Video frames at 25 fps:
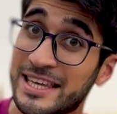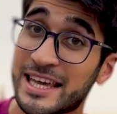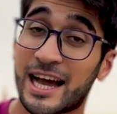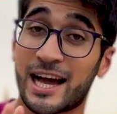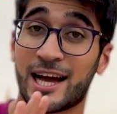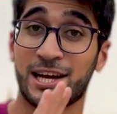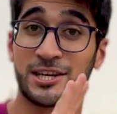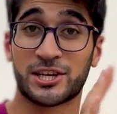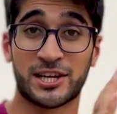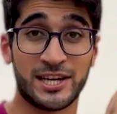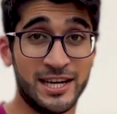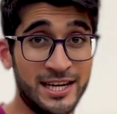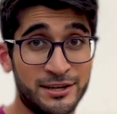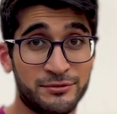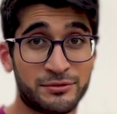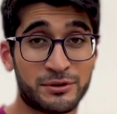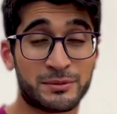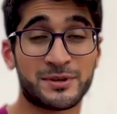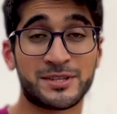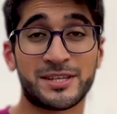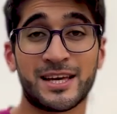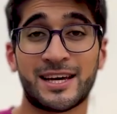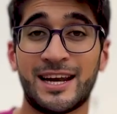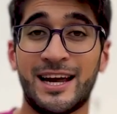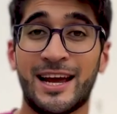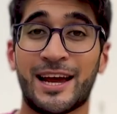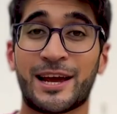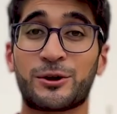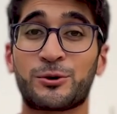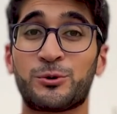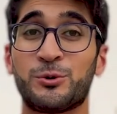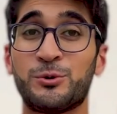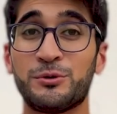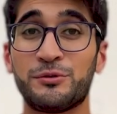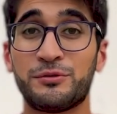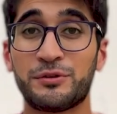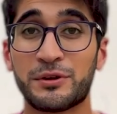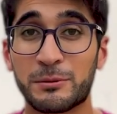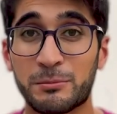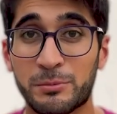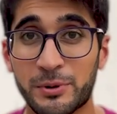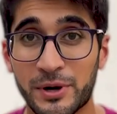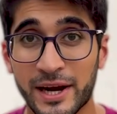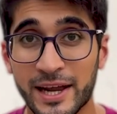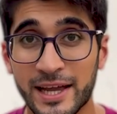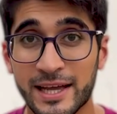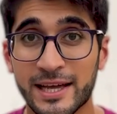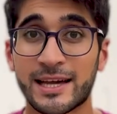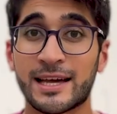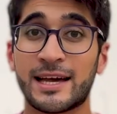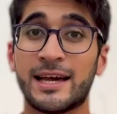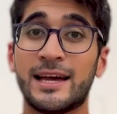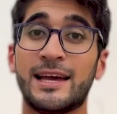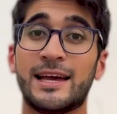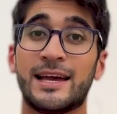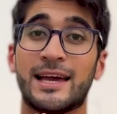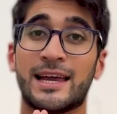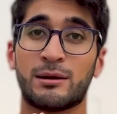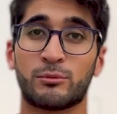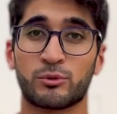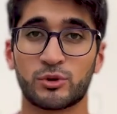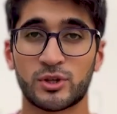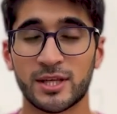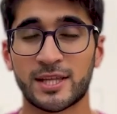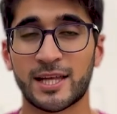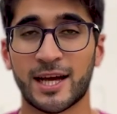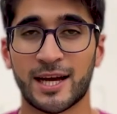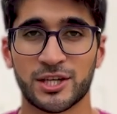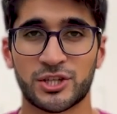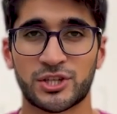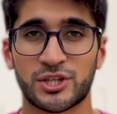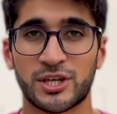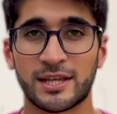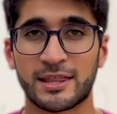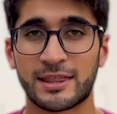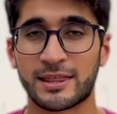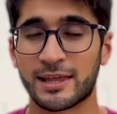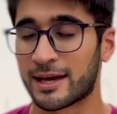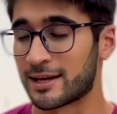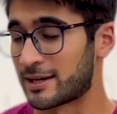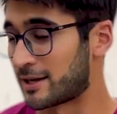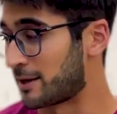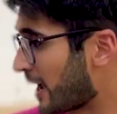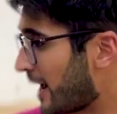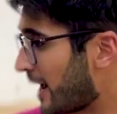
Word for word: اياه عشان احنا في رمضان حيكون في بريك اللي مدتها 20 ثانيه